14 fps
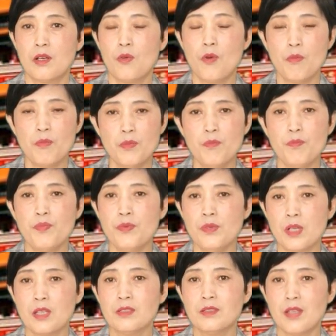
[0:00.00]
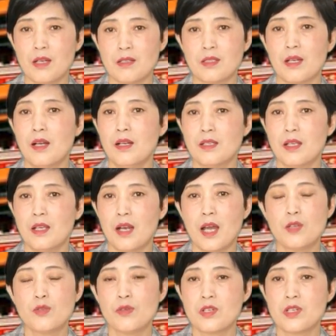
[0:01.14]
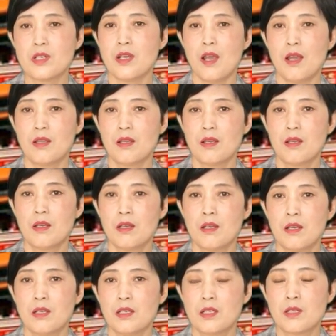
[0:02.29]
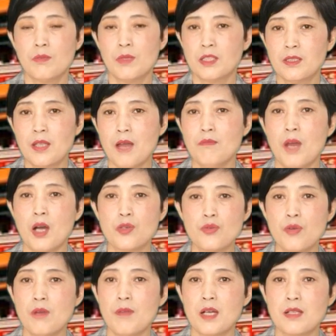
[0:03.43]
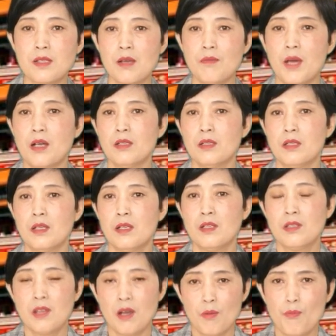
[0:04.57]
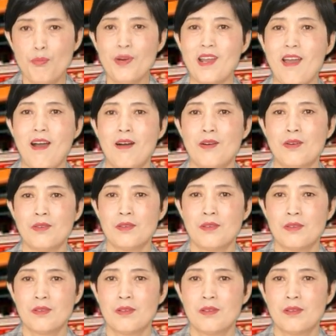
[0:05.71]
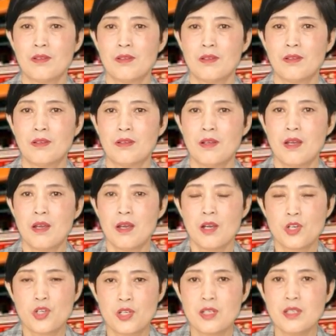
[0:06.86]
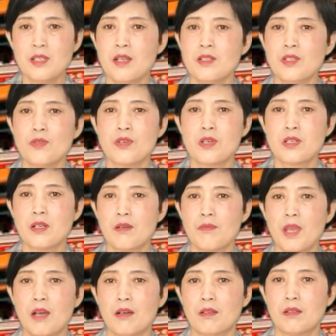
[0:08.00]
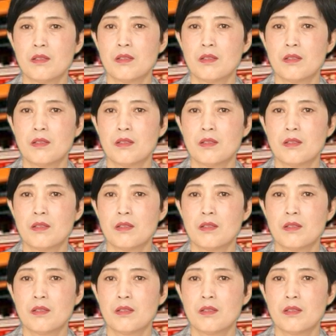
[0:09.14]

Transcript: 我们不能等着你来做试验，什么单盲、双盲、三盲。等不了，时间就是生命。